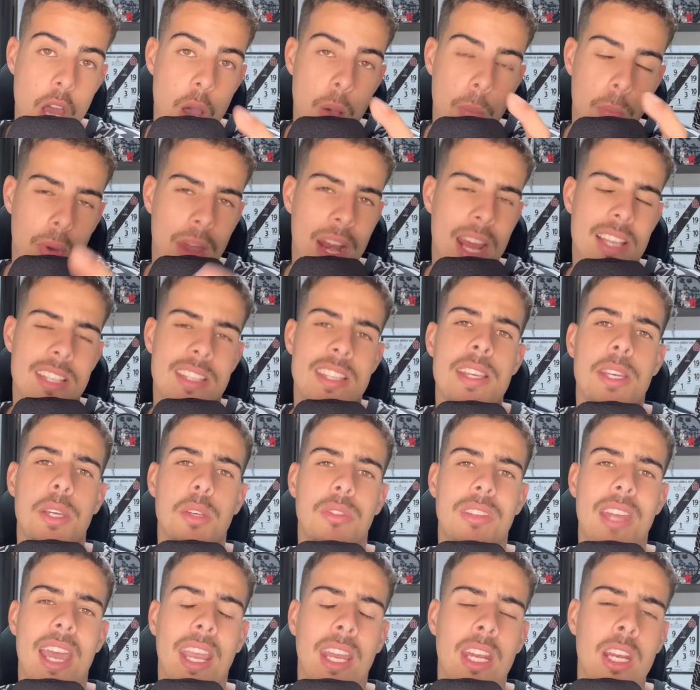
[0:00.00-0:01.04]
Porém, assim que o
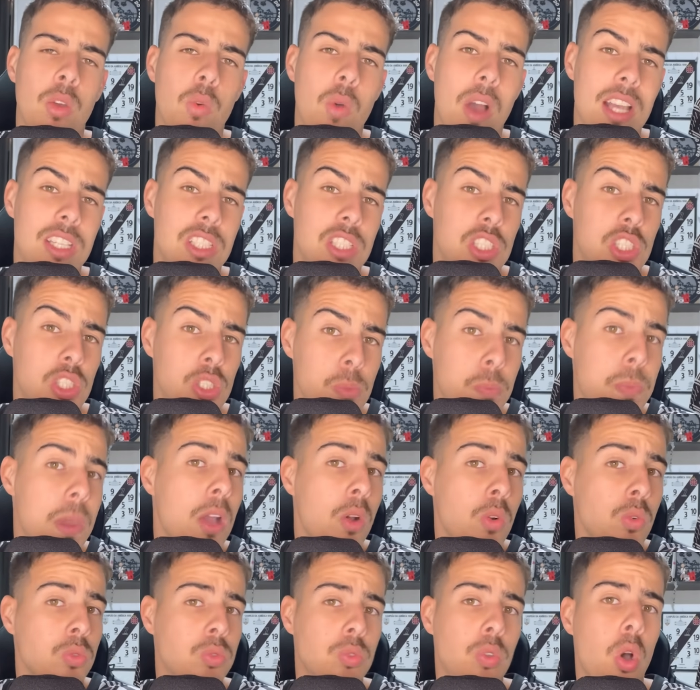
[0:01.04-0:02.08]
técnico argentino
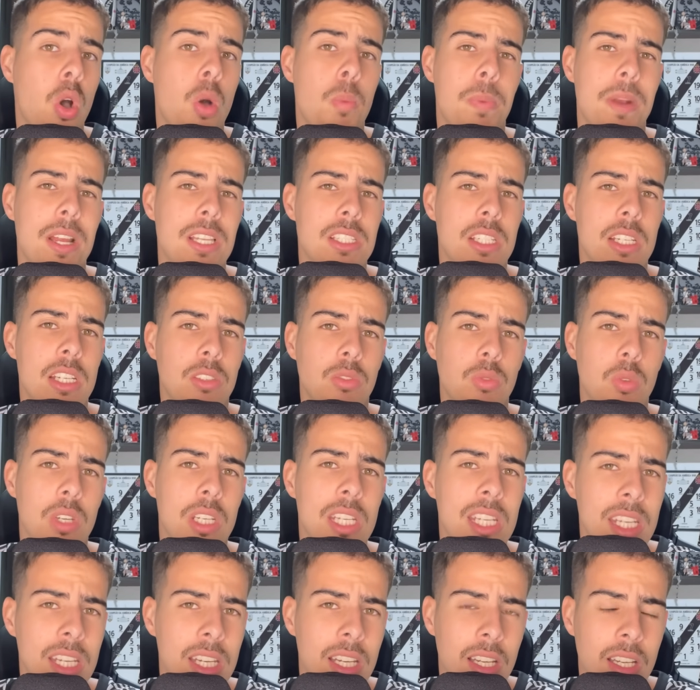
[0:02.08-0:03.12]
perguntou para a
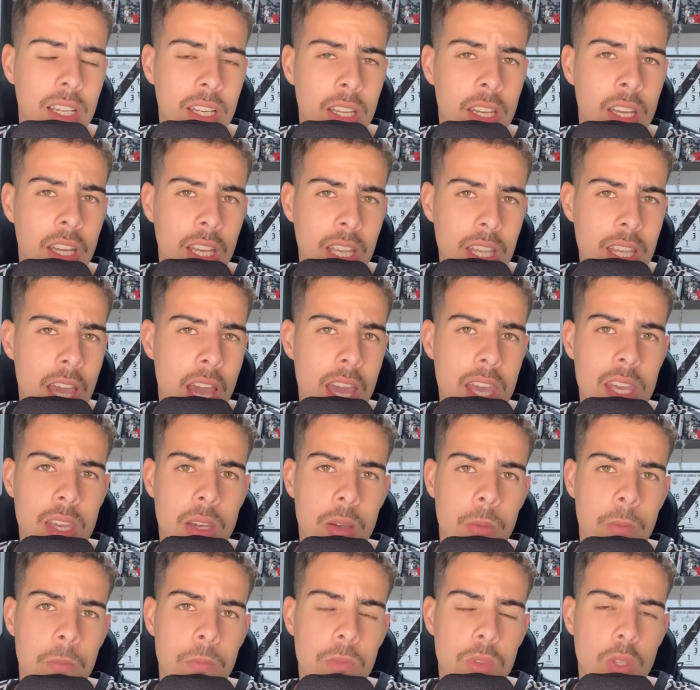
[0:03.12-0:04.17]
diretoria: "E aí,
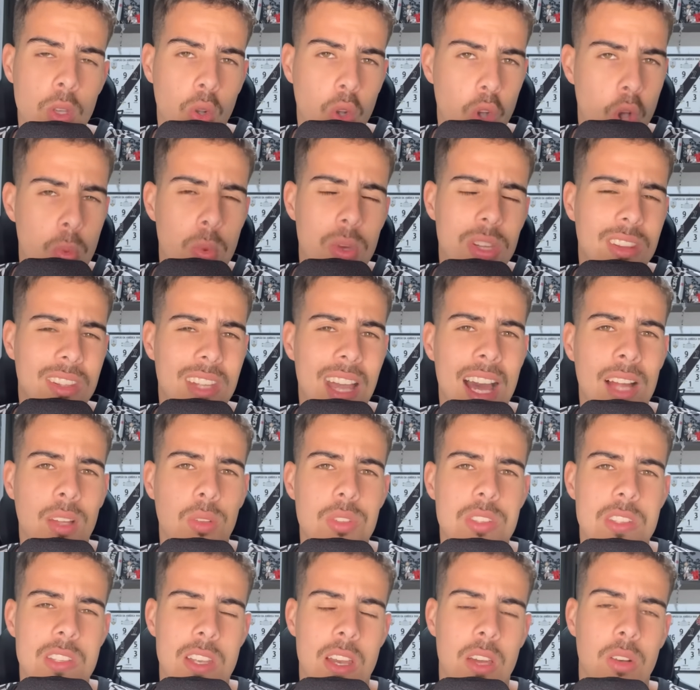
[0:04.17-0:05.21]
como tá
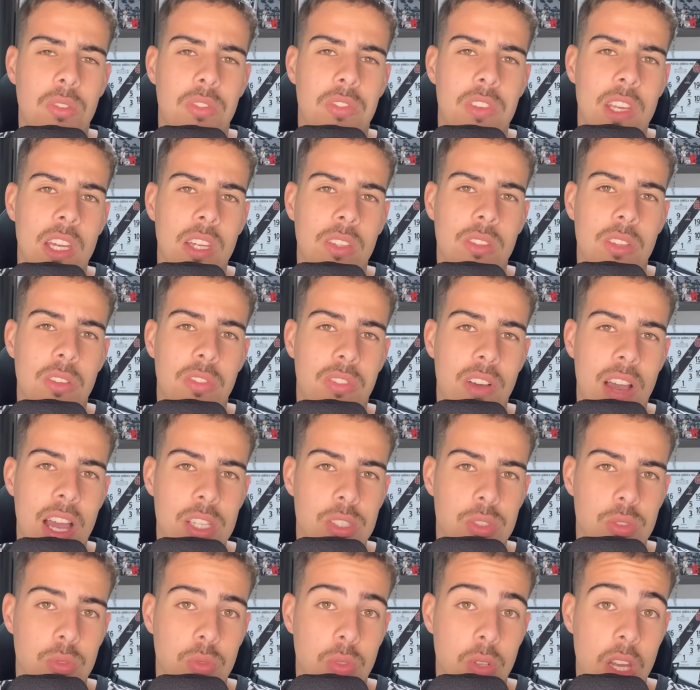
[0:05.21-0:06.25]
Luciano Vieto e
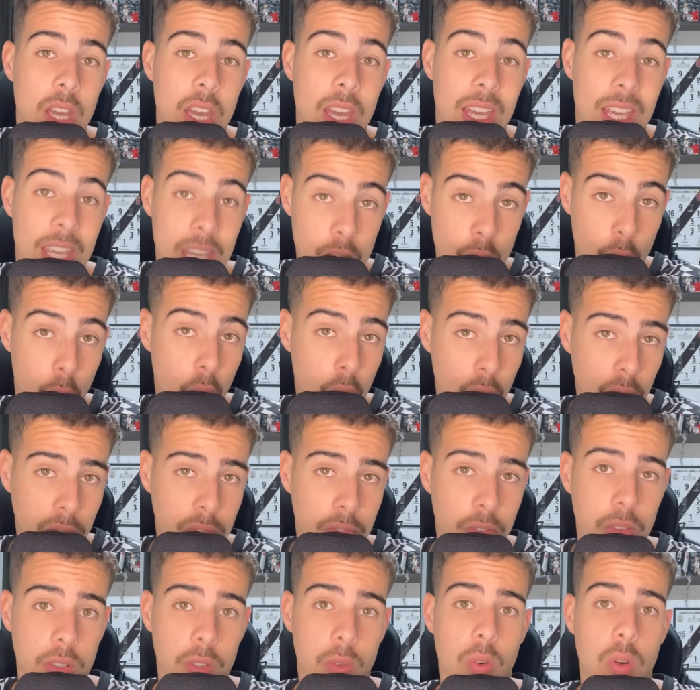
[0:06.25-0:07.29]
Vasco?" E
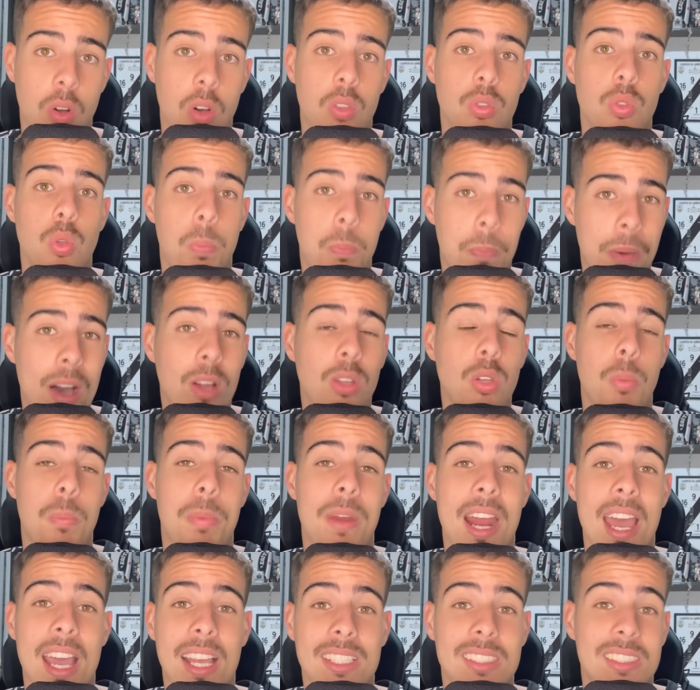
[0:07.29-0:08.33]
houve do Paulo
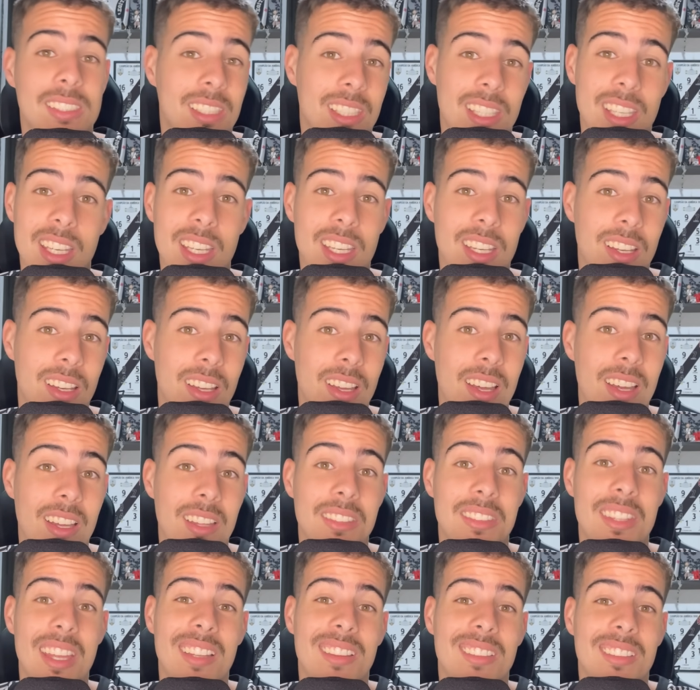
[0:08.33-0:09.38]
Brax que
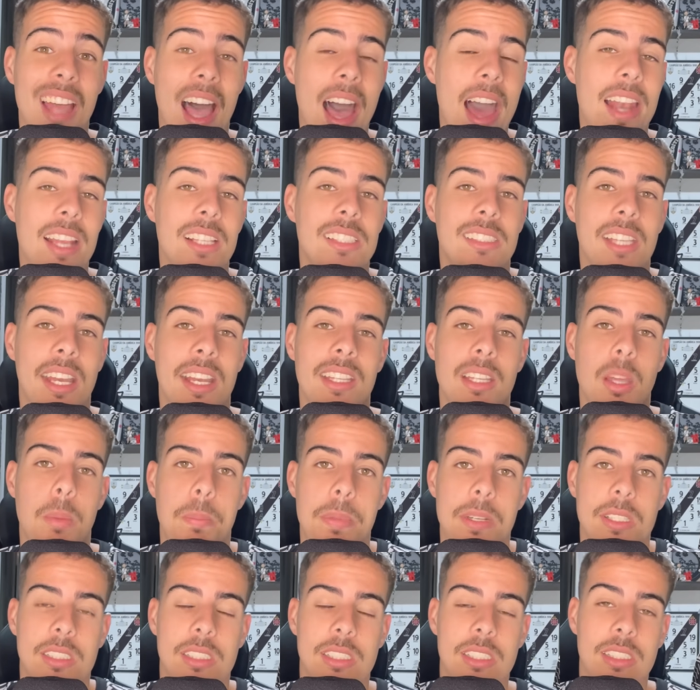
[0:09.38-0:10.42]
detalhes ainda
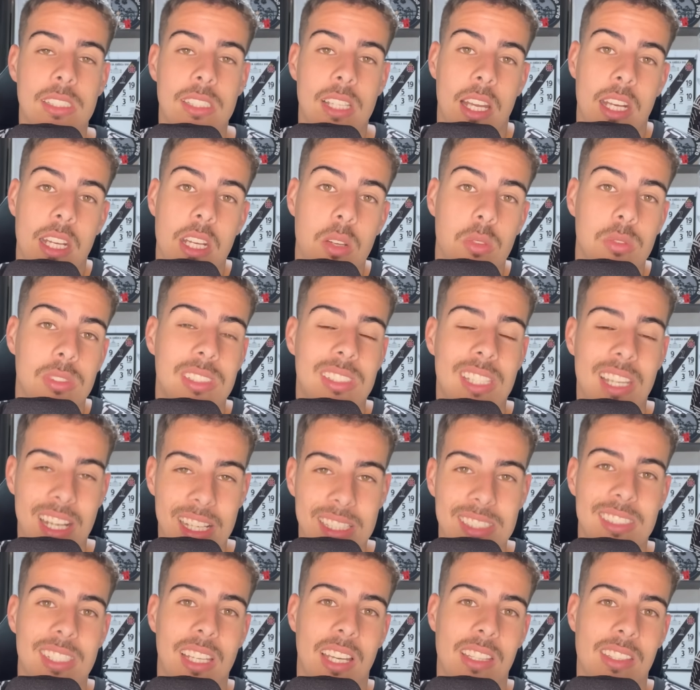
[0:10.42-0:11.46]
precisariam ser
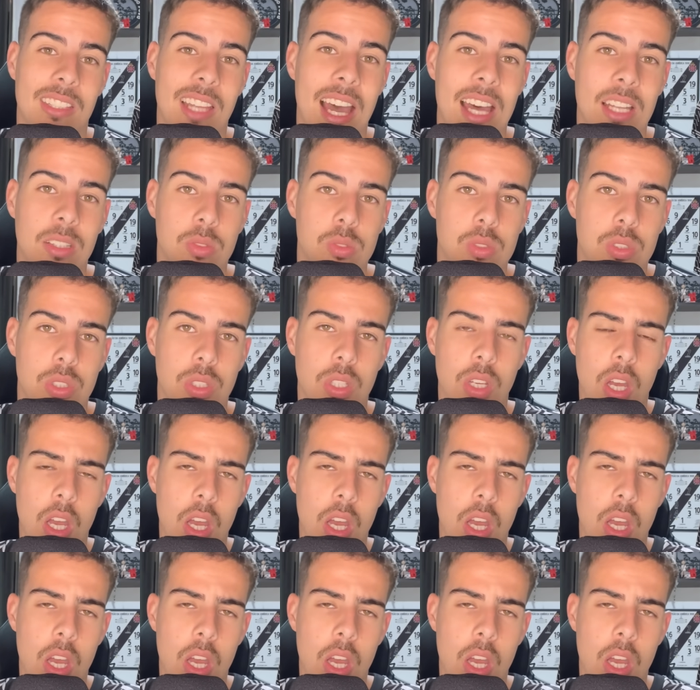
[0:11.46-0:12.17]
acertados